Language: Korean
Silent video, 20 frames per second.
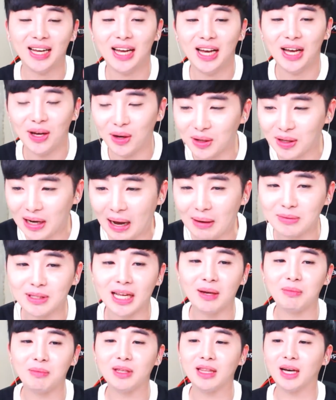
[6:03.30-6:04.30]
형님
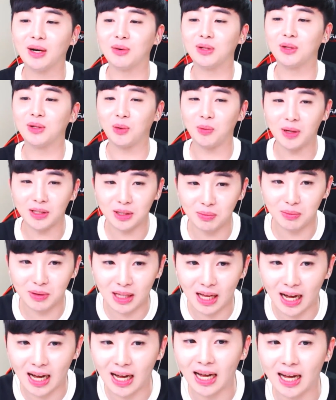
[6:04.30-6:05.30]
감사합니다. 오늘
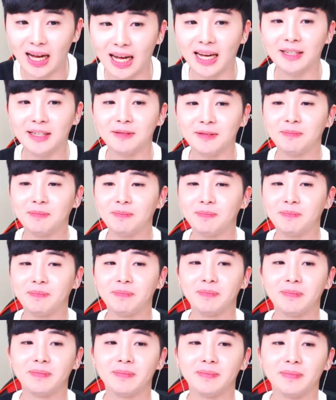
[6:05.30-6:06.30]
고맙습니다.
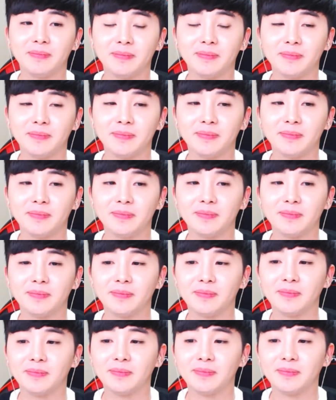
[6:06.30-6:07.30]
예
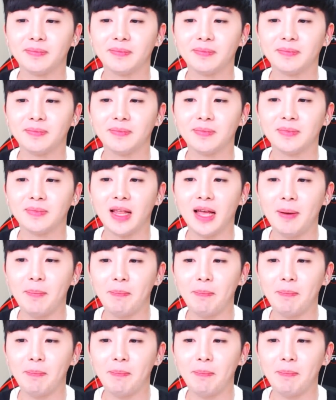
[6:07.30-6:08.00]
수고하십시오. 네.